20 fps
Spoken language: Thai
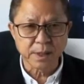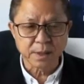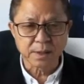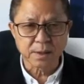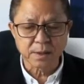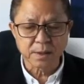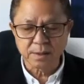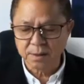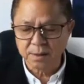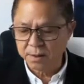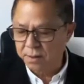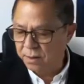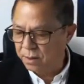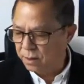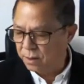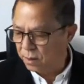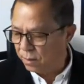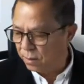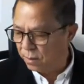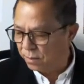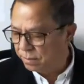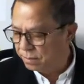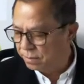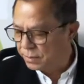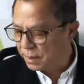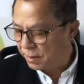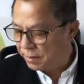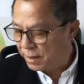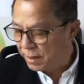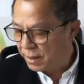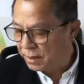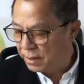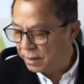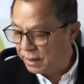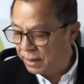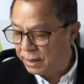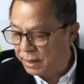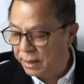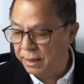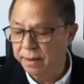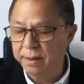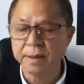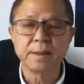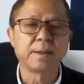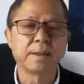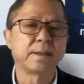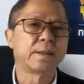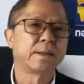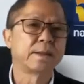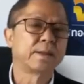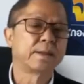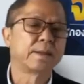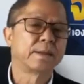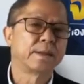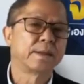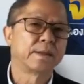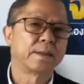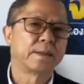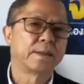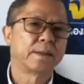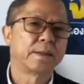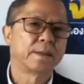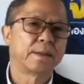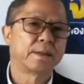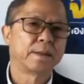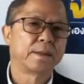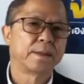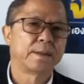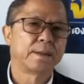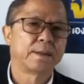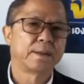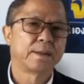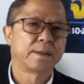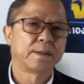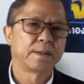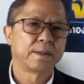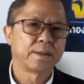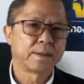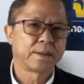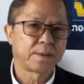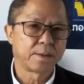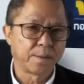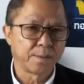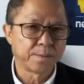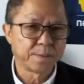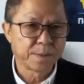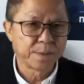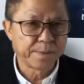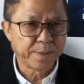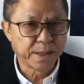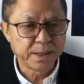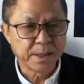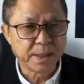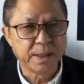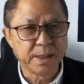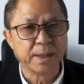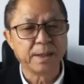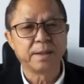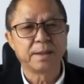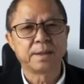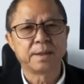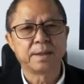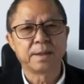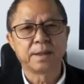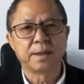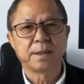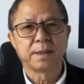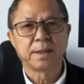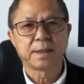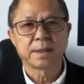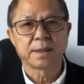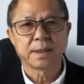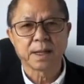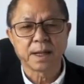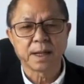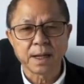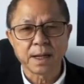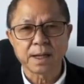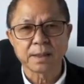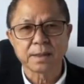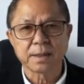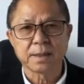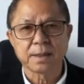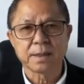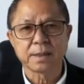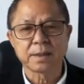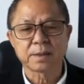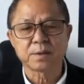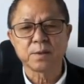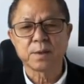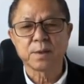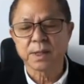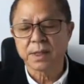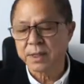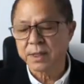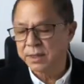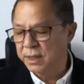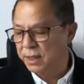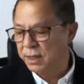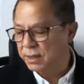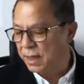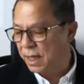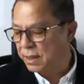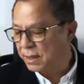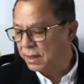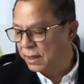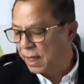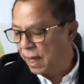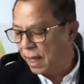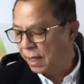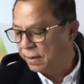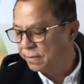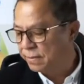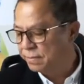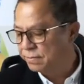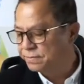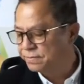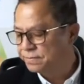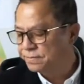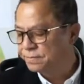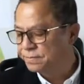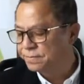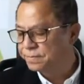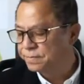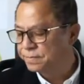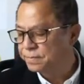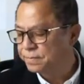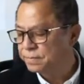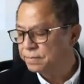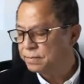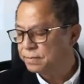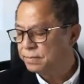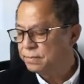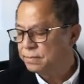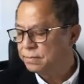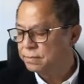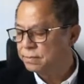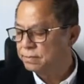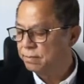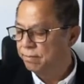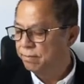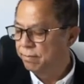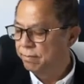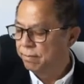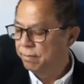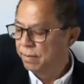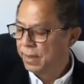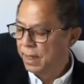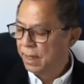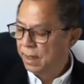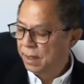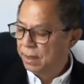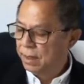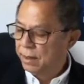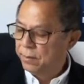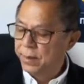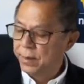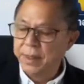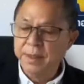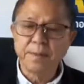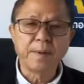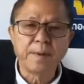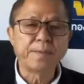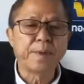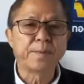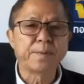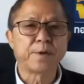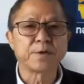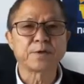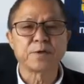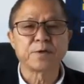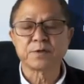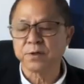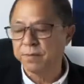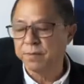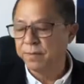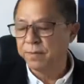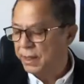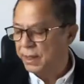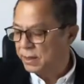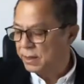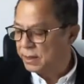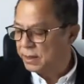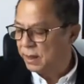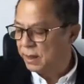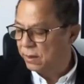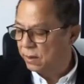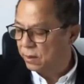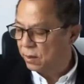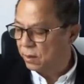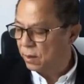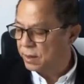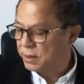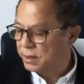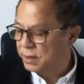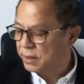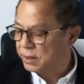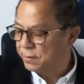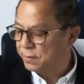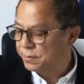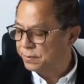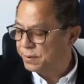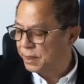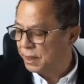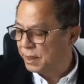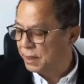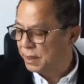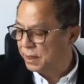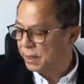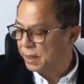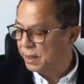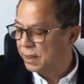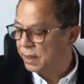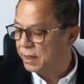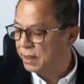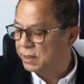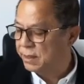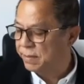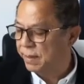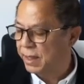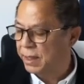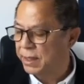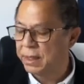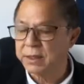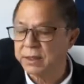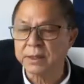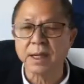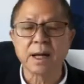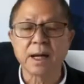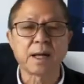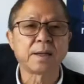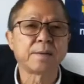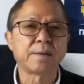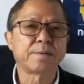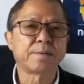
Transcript: ปราจีนบุรีแล้วก็เมื่อวานนี้ศาลอุทธรณ์ภาค 9 สั่งให้นายกเทศมนตรีนครสงขลาหยุดปฏิบัติหน้าที่ฐานผิดกฎหมายเลือกตั้งแล้วก็มีคำสั่งให้หยุดปฏิบัติหน้าที่ทันทีนะครับ